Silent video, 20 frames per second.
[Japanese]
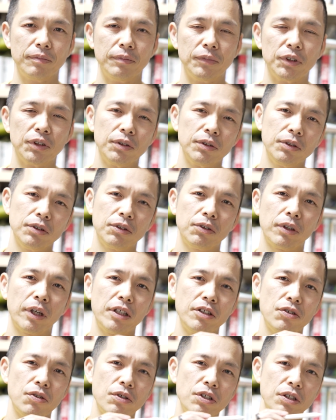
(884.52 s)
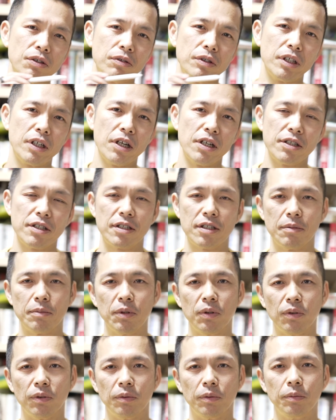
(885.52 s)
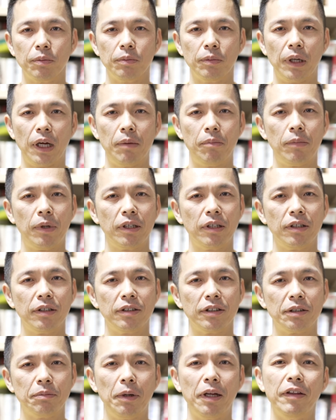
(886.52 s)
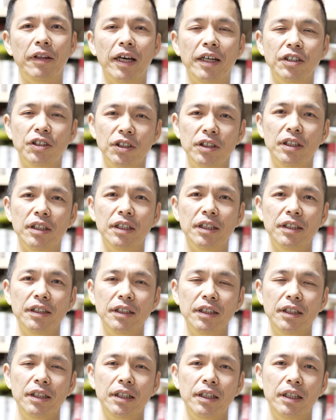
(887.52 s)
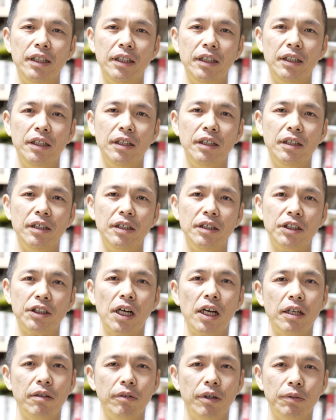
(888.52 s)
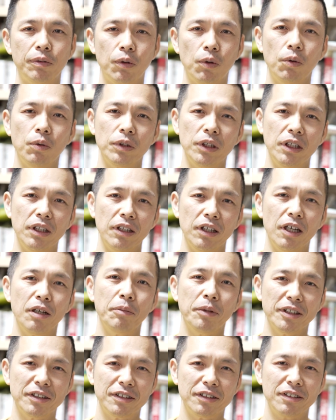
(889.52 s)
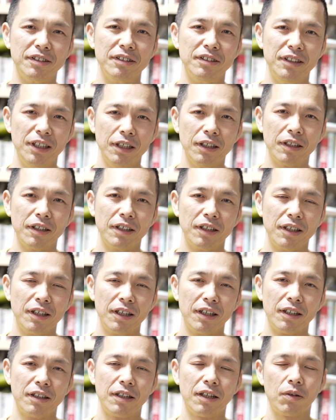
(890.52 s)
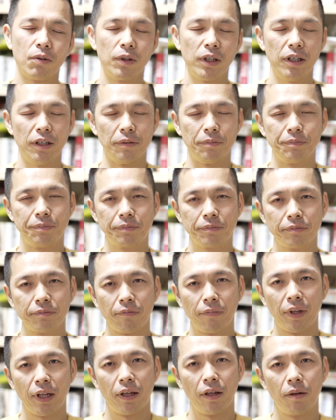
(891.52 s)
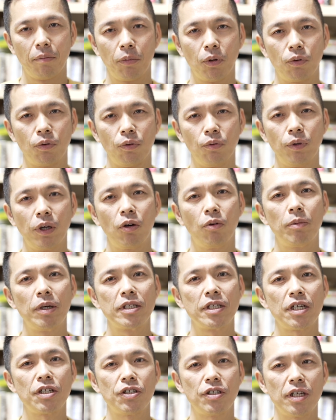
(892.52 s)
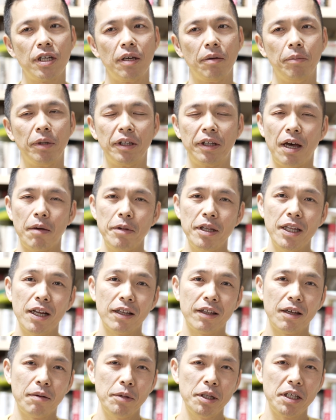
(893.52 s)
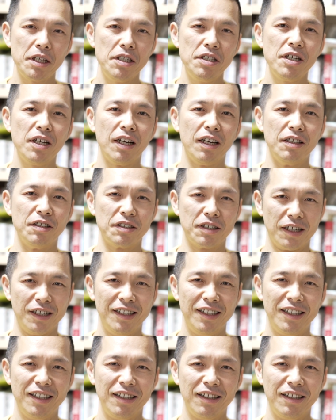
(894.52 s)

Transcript: ずっと現状維持繰り返してもあんまりつまんないし、えー、社員は不幸になります。ね、なのでもっと上を目指して、まあ、ダメならダメでいいじゃないですか。